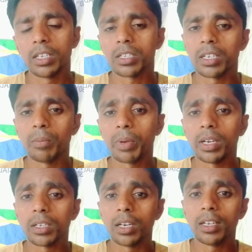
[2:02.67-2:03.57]
सीन पेन
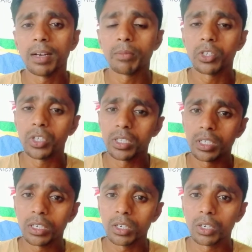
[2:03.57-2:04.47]
के लिए हम
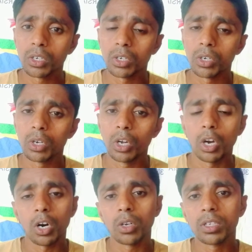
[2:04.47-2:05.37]
स्ट्रेचिंग
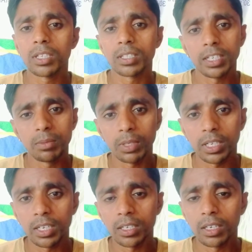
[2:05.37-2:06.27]
और एक्सरसाइज
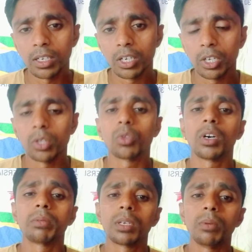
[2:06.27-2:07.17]
बताएंगे तो
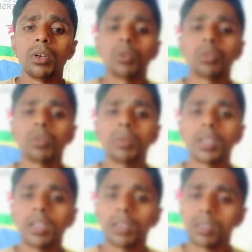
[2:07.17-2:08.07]
आप सभी लोगों को
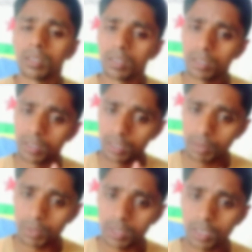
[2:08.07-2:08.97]
मेरा
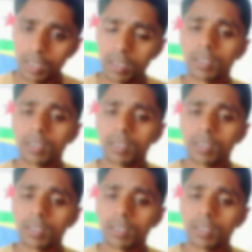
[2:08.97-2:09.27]
नमस्कार